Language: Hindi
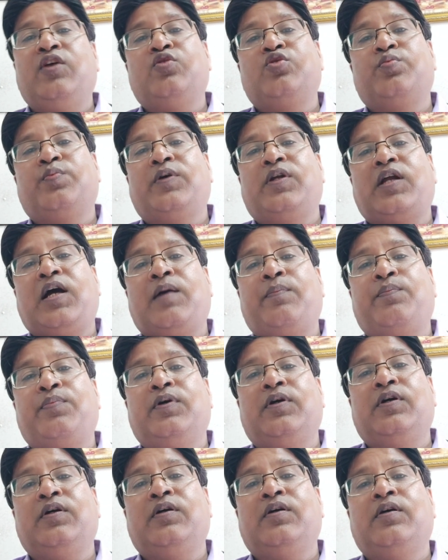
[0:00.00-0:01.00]
है उस पर आप
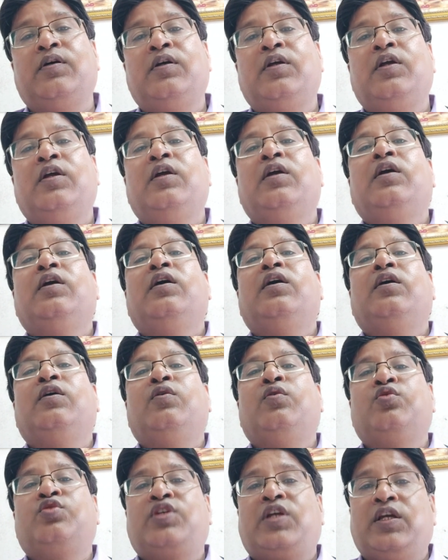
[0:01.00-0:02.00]

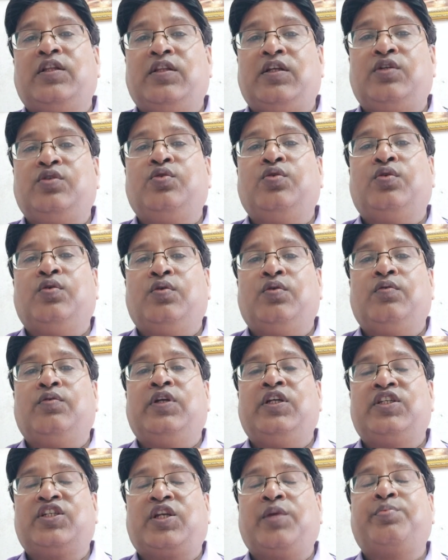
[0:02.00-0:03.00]
उसके अंदर जो
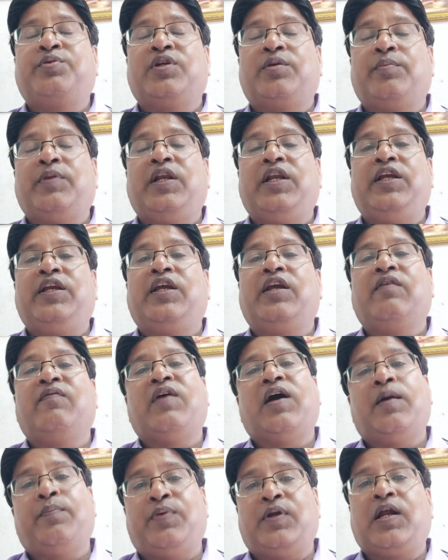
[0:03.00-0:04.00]
डिस्क्रिप्शन में लिंक है
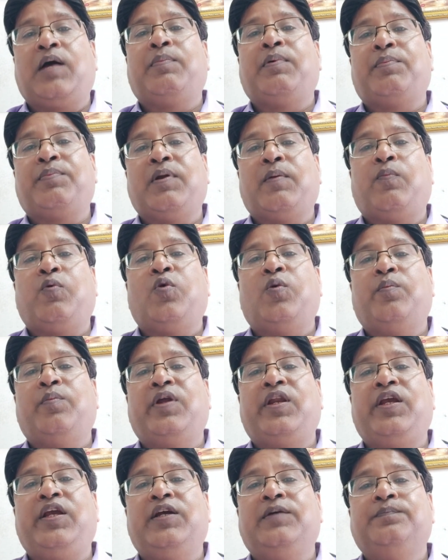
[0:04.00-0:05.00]
वहाँ पर आप अपना फॉर्म
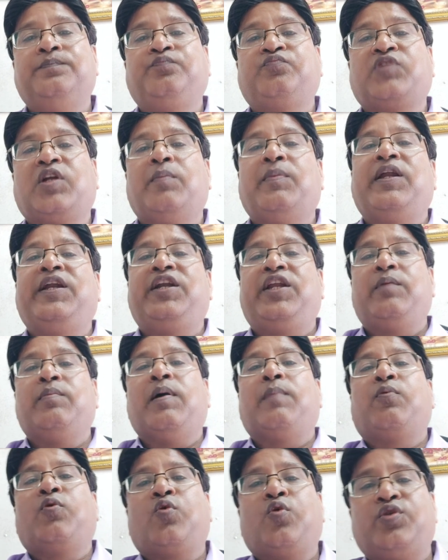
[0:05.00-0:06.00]
भरिए हमारी टीम
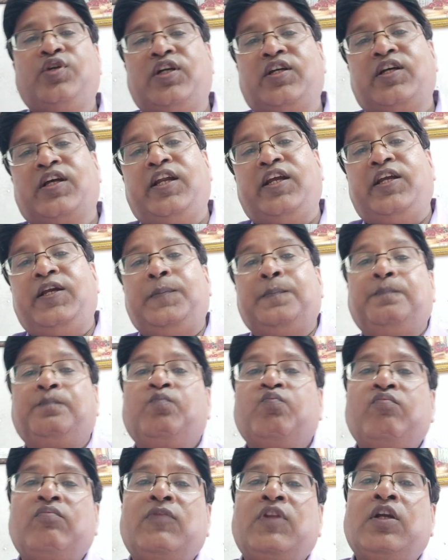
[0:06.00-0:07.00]
आपको कॉन्टेक्ट करेगी
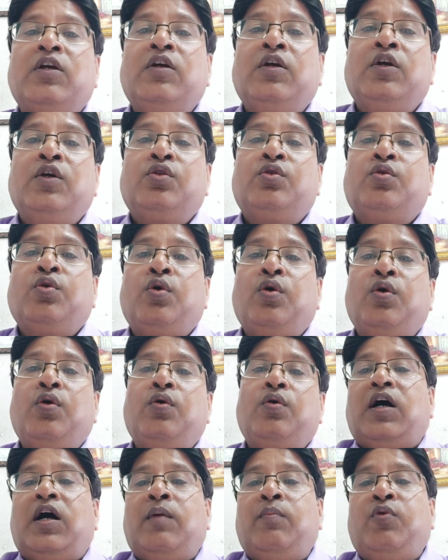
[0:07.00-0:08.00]
तो
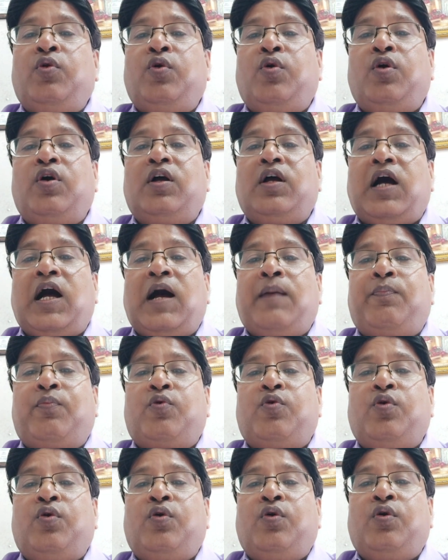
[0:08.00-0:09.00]
हम लोग
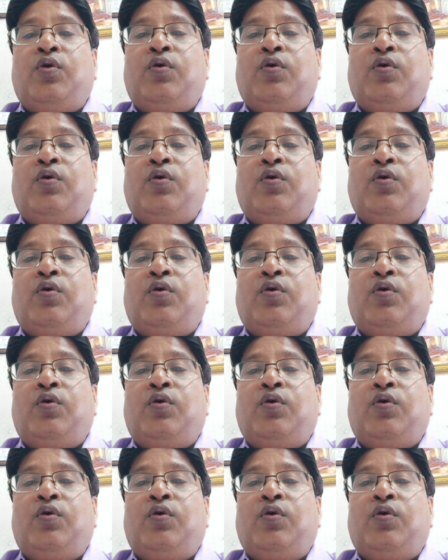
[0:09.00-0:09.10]
आपको